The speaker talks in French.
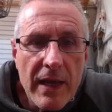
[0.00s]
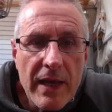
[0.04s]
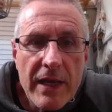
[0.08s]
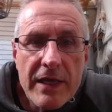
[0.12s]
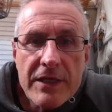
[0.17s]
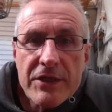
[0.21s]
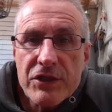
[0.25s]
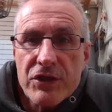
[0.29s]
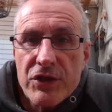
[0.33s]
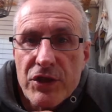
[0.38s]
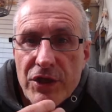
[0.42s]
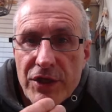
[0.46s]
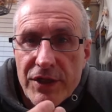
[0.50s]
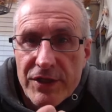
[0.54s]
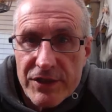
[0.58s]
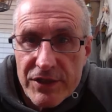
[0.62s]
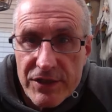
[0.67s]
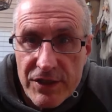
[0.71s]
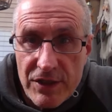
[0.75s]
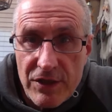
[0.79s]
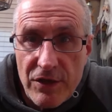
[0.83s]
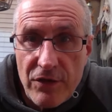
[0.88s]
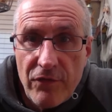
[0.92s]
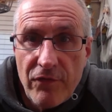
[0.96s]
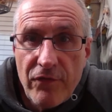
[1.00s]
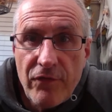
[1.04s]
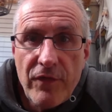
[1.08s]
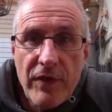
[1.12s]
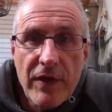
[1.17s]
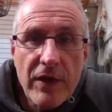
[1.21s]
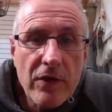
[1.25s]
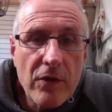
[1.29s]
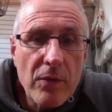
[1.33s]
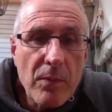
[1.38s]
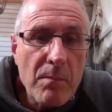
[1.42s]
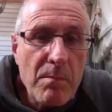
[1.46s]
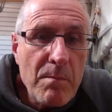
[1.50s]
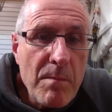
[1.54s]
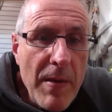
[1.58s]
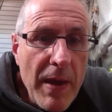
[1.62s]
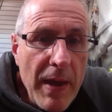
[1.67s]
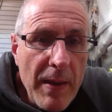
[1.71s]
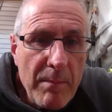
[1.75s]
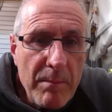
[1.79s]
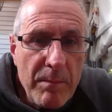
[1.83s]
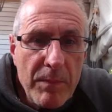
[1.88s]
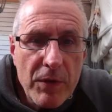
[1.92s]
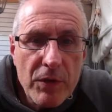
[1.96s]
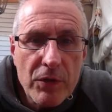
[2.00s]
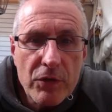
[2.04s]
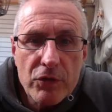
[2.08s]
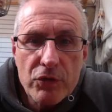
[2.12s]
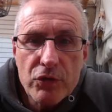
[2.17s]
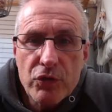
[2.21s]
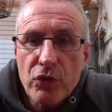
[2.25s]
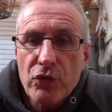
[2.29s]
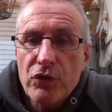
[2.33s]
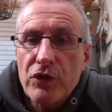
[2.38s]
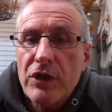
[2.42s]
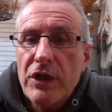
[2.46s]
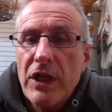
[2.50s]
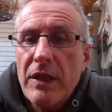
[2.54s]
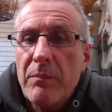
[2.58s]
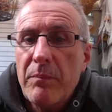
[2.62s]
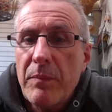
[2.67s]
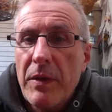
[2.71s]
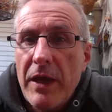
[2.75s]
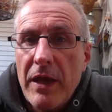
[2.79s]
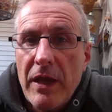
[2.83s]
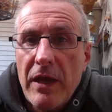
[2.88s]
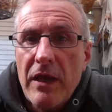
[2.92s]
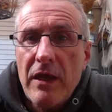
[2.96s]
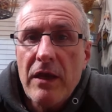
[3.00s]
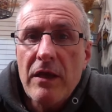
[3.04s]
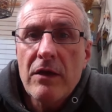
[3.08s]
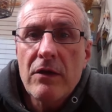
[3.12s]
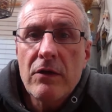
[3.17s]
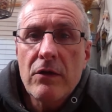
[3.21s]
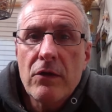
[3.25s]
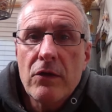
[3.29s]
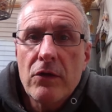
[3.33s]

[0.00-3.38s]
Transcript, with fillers: Et cela signifie que même dans les pays